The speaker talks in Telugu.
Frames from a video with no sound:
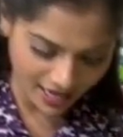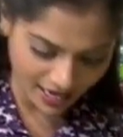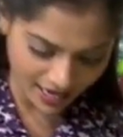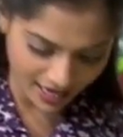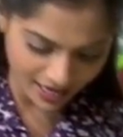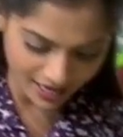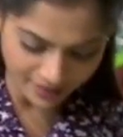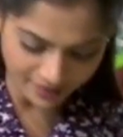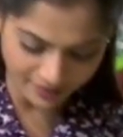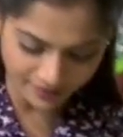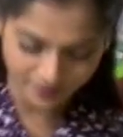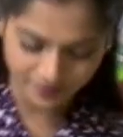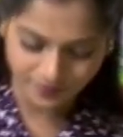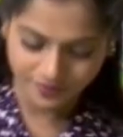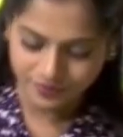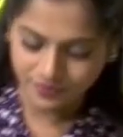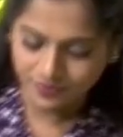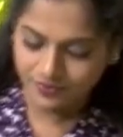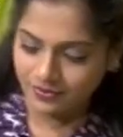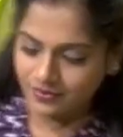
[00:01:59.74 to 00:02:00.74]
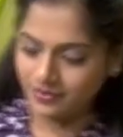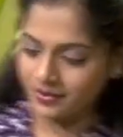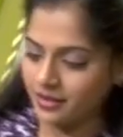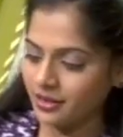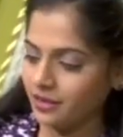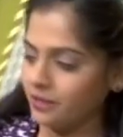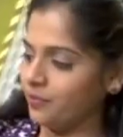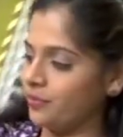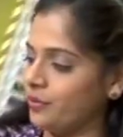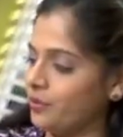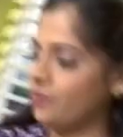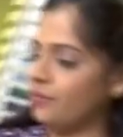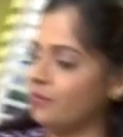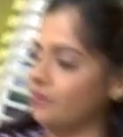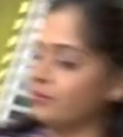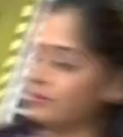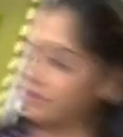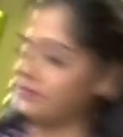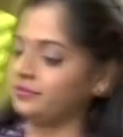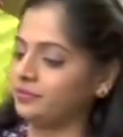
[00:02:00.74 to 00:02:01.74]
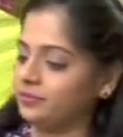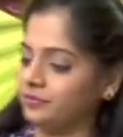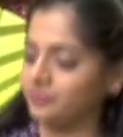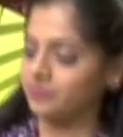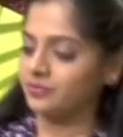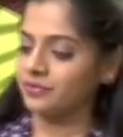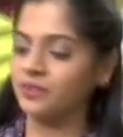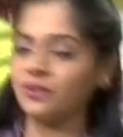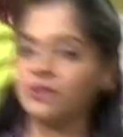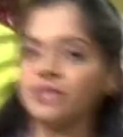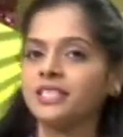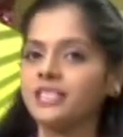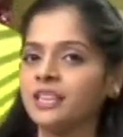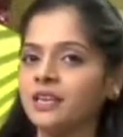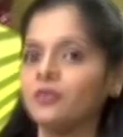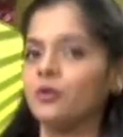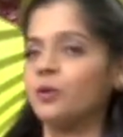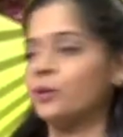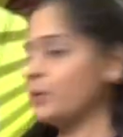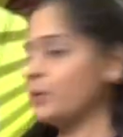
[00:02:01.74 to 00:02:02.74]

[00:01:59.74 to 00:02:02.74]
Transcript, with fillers: అండ్ ఇప్పుడు ఒక స్టవ్ ఆన్